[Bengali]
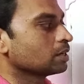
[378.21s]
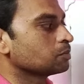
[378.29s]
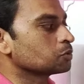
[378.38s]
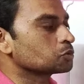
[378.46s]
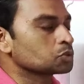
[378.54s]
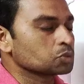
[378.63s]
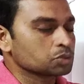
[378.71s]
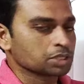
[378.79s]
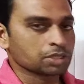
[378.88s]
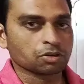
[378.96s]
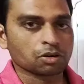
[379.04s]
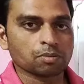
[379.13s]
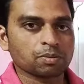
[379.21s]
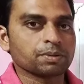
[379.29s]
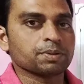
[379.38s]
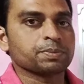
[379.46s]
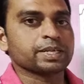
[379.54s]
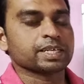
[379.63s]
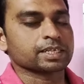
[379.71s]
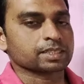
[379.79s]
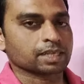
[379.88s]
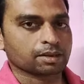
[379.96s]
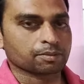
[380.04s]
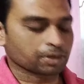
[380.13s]
এবং সুশৃঙ্খলভাবে বিন্যাস
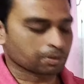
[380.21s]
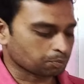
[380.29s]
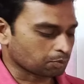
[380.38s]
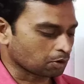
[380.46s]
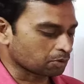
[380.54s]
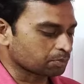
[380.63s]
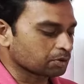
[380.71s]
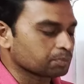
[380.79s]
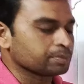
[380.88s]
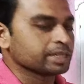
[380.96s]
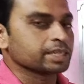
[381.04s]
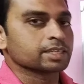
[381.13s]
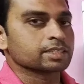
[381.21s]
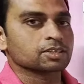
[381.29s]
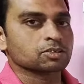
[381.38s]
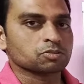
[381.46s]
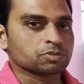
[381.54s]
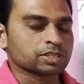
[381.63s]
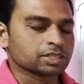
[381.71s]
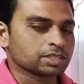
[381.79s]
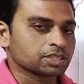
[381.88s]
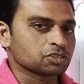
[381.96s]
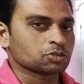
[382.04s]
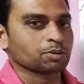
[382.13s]
থাকে মানে পরপর বিন্যাসটা খুব
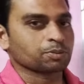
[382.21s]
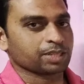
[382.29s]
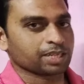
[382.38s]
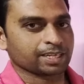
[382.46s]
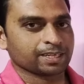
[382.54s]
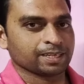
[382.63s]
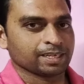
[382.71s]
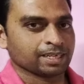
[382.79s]
নির্দিষ্টভাবে থাকে